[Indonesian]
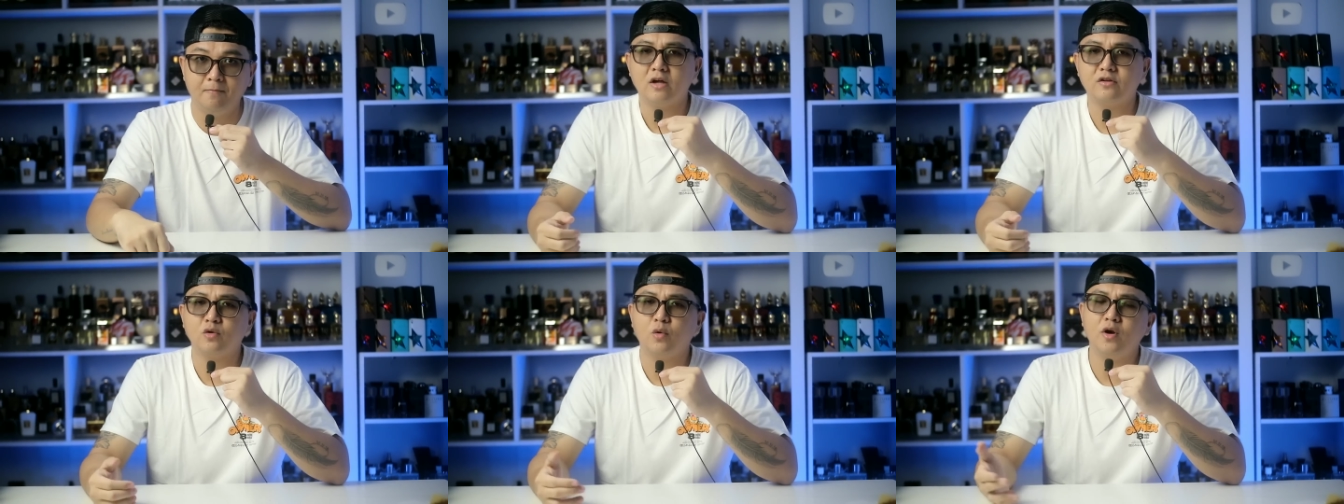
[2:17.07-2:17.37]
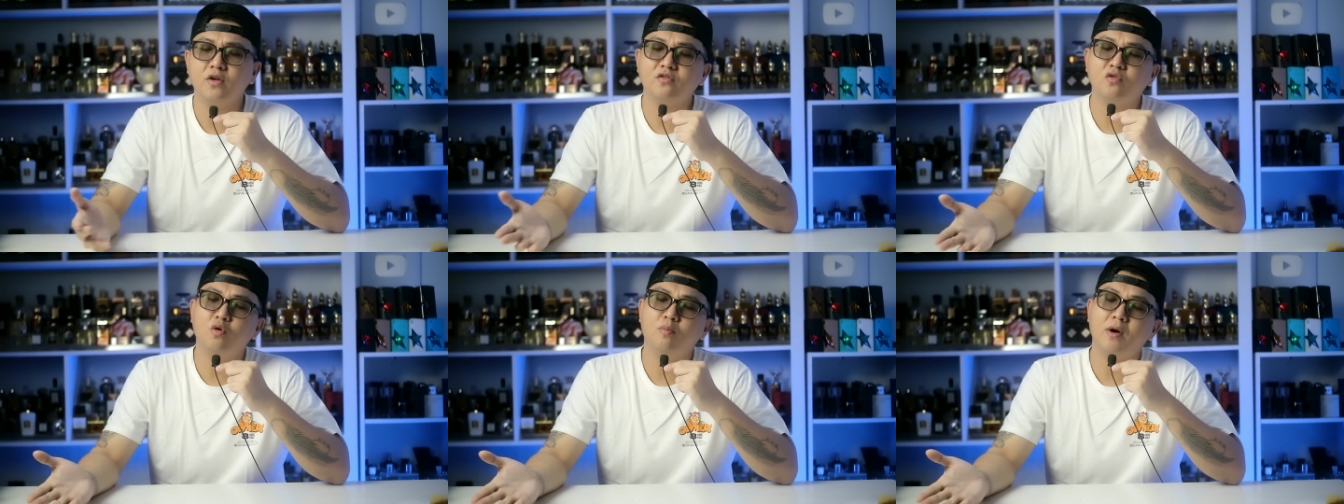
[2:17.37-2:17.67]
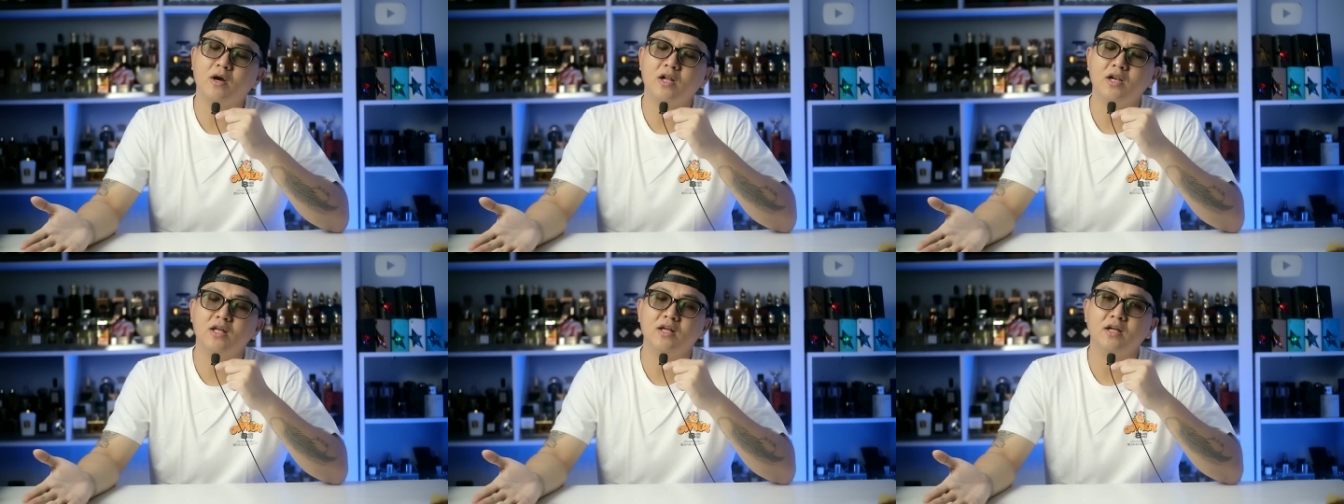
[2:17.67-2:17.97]
As ya, always gue
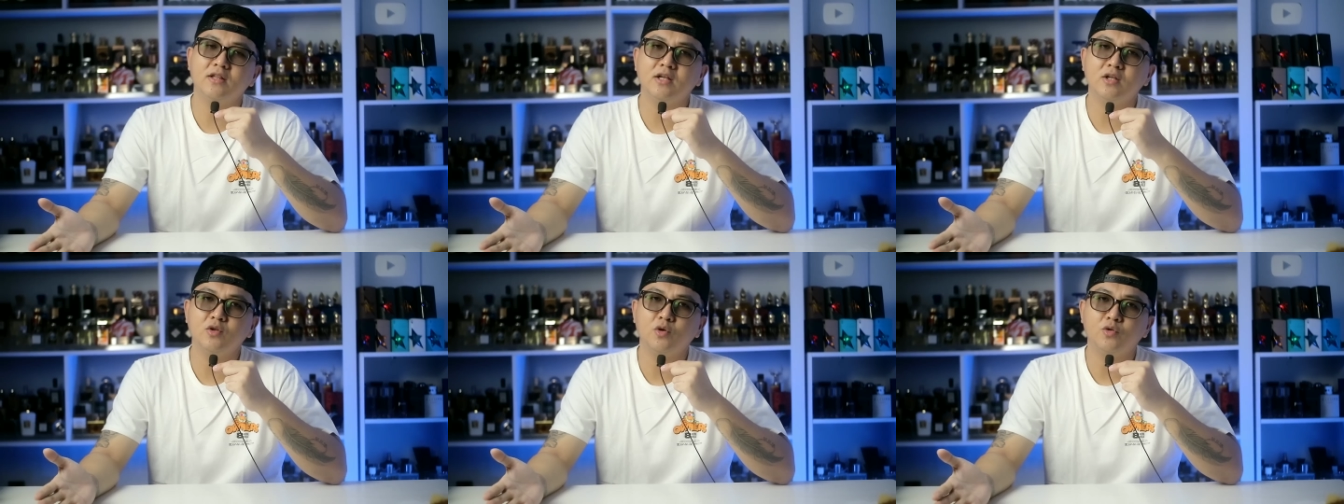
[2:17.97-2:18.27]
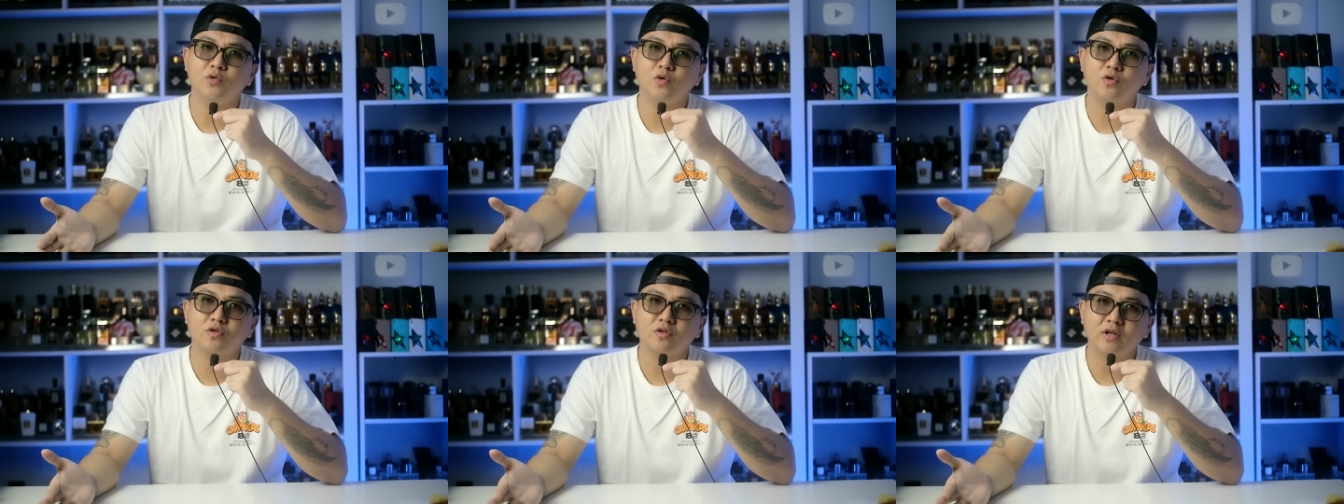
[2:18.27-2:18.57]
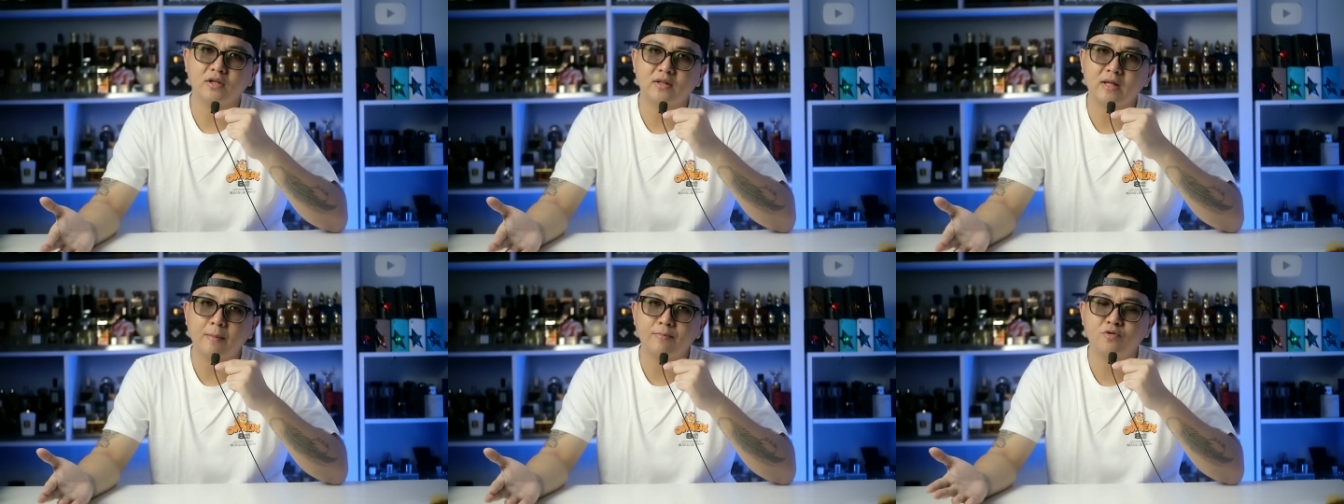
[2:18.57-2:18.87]
bakal ingetin untuk
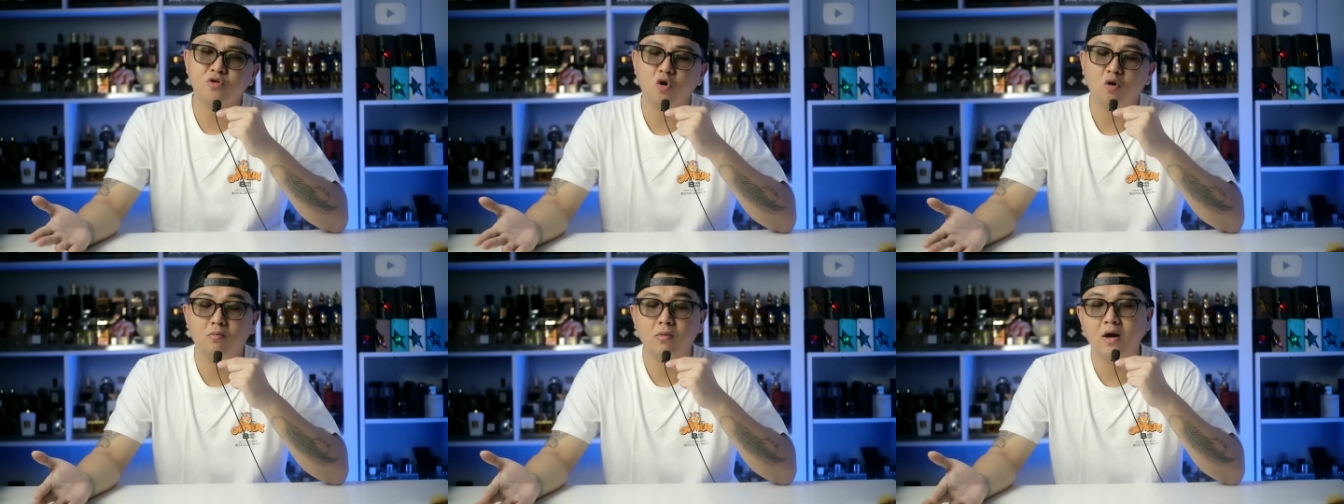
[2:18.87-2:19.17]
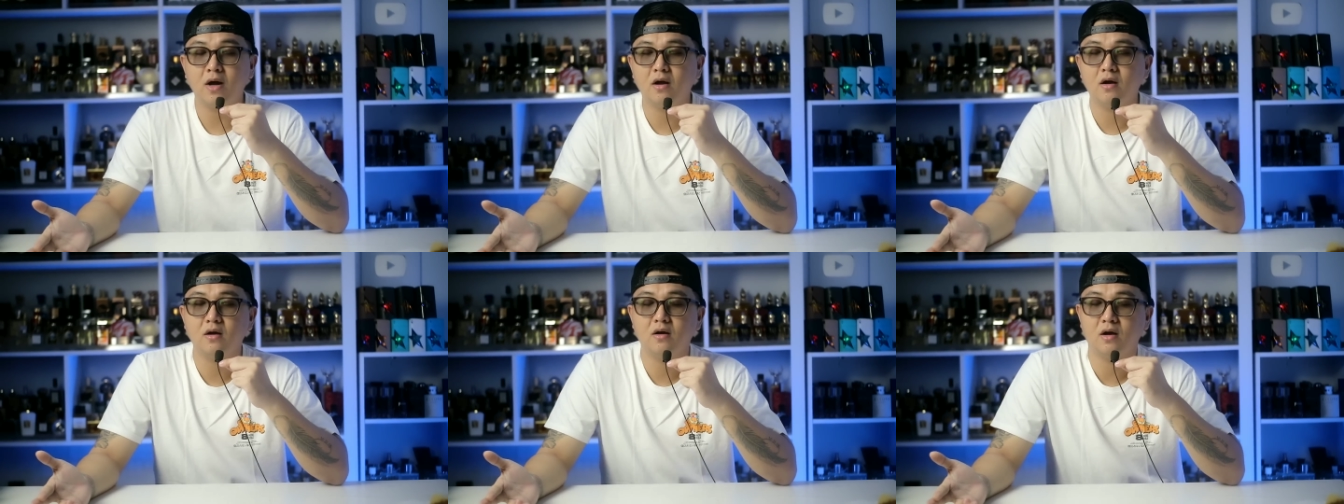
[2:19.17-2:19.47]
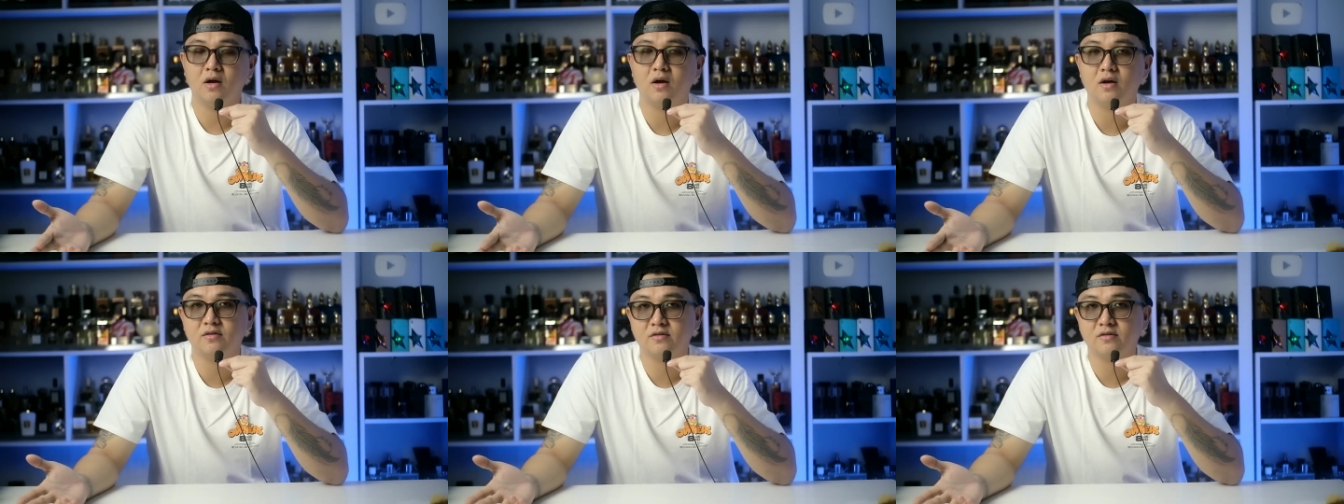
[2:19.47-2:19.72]
tetap coba uh,